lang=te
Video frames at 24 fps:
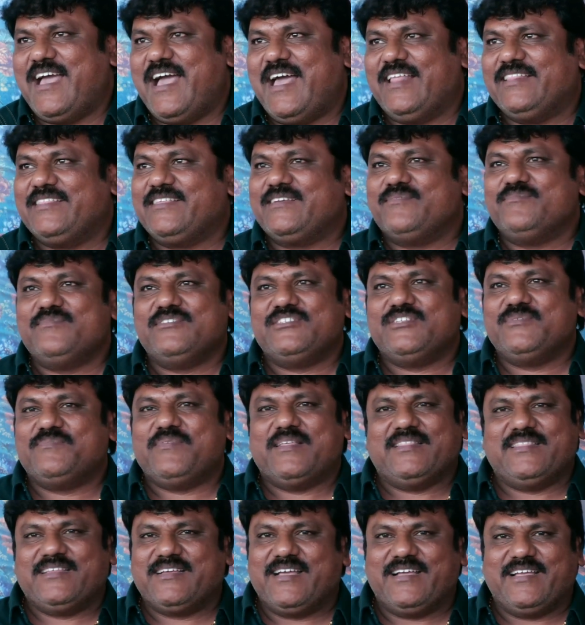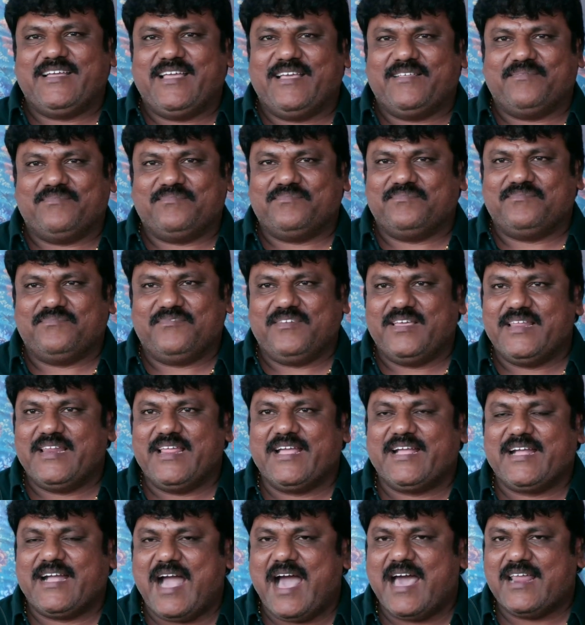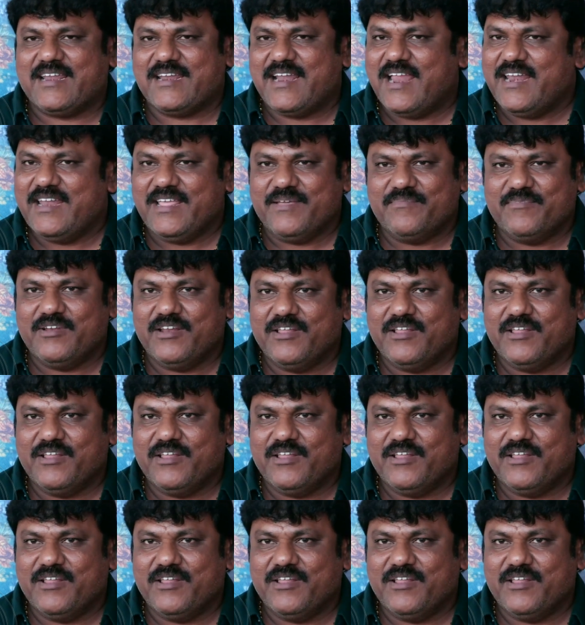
అంతకుమించి పెద్దగా వేరే కారణాలు ఏమీ